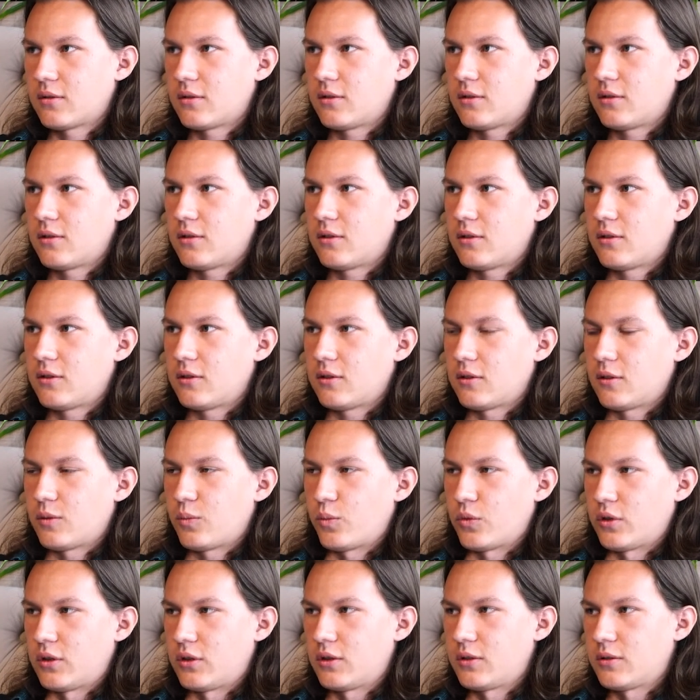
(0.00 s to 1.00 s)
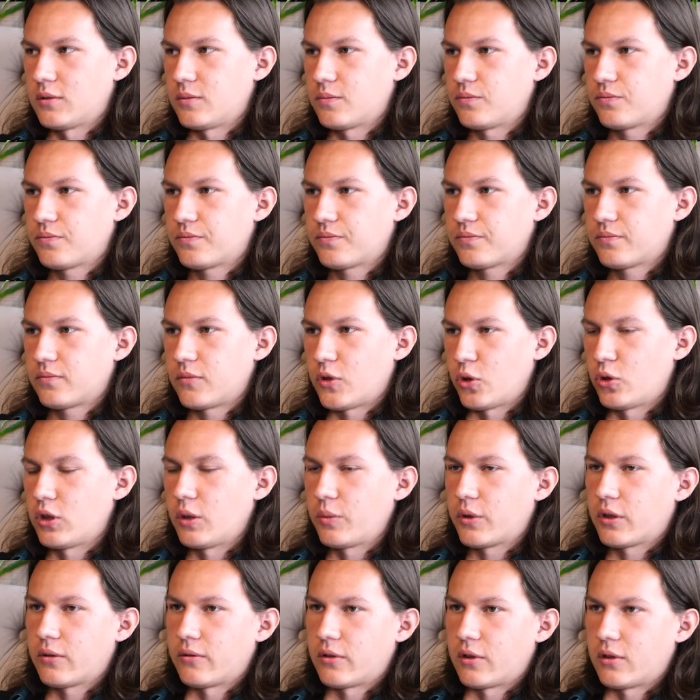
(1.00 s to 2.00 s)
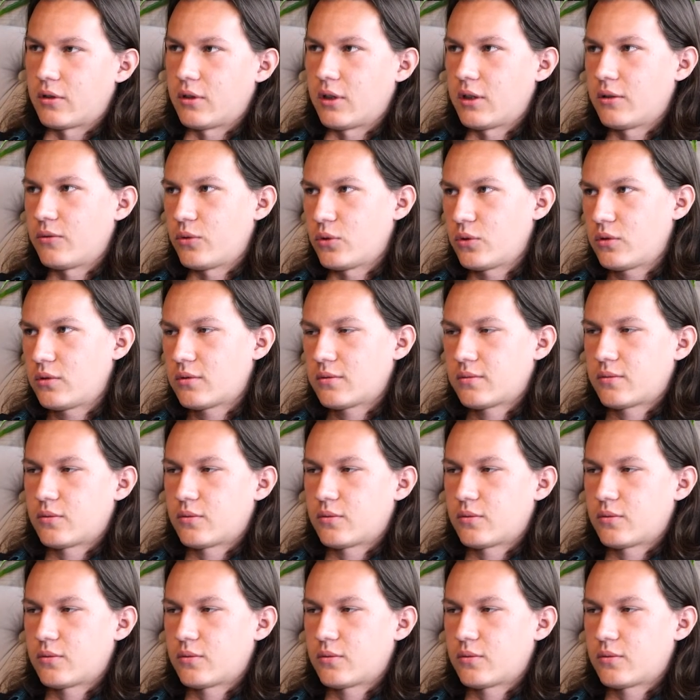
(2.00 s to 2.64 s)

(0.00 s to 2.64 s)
И, мы, и он нам говорит, да, вот